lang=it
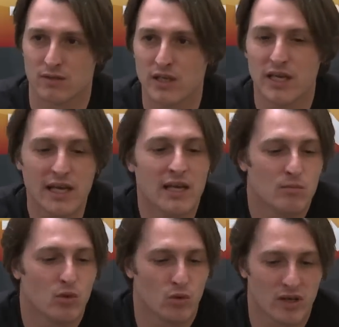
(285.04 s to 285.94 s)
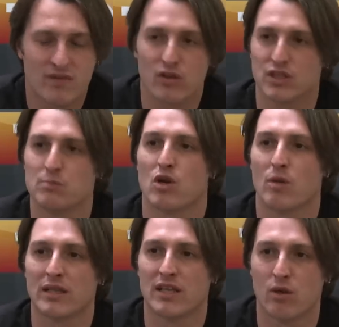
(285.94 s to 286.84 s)
Il, il, mulo è il vero simbolo
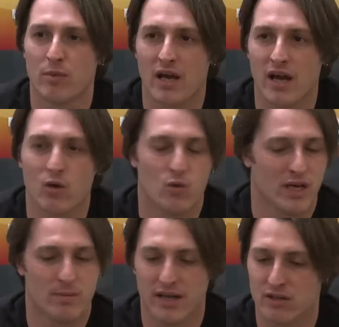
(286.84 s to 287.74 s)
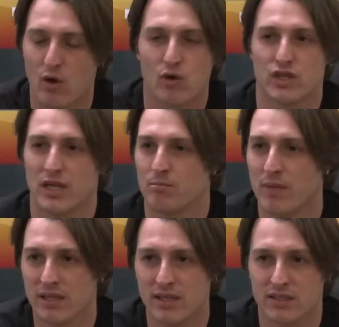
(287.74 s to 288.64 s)
dell'operaio, un animale docile,
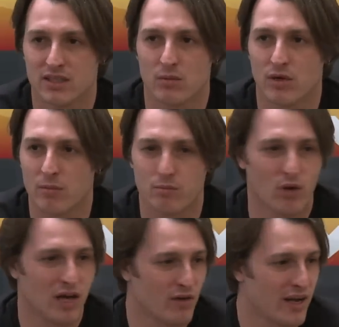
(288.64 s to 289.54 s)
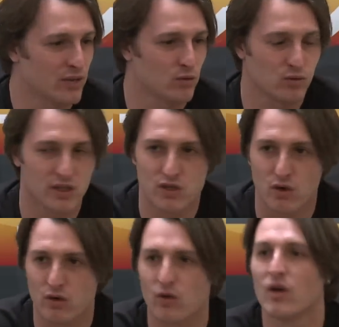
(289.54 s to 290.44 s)
bellissimo, che può lavorare tutto il
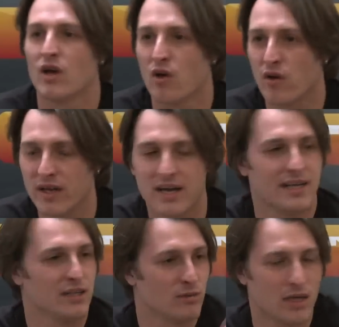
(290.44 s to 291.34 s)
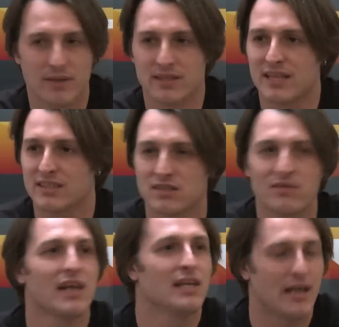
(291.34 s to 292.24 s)
giorno, coricare l'indomani mattina si
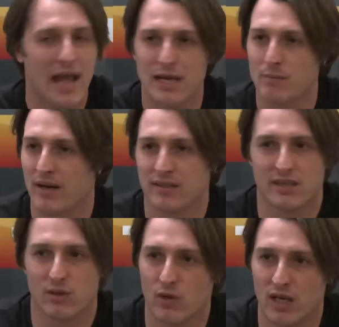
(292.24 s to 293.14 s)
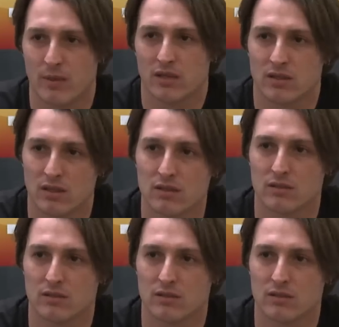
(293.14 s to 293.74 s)
sveglia e riparte tranquillamente.